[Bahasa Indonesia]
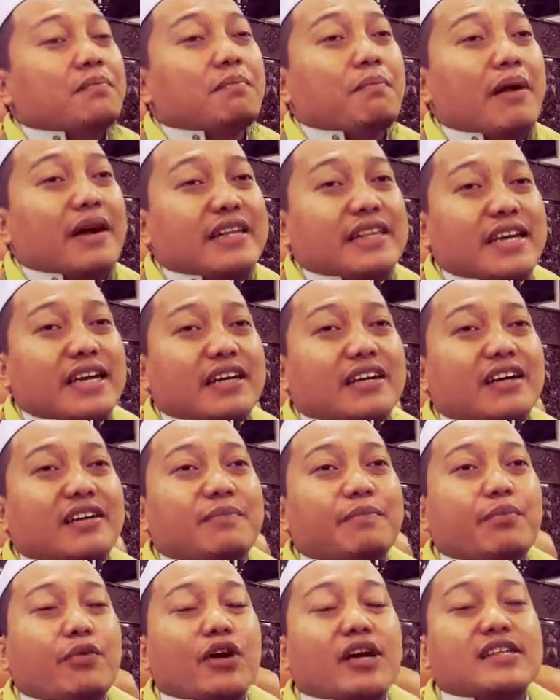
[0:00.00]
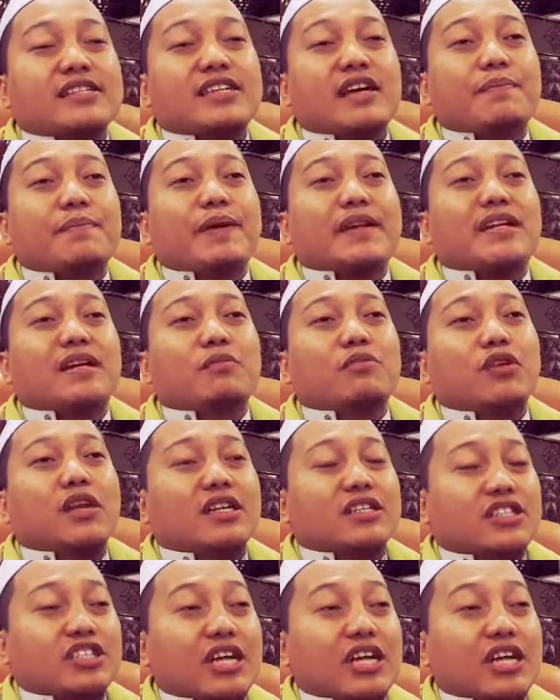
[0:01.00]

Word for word: banyakkan puasa pada bulan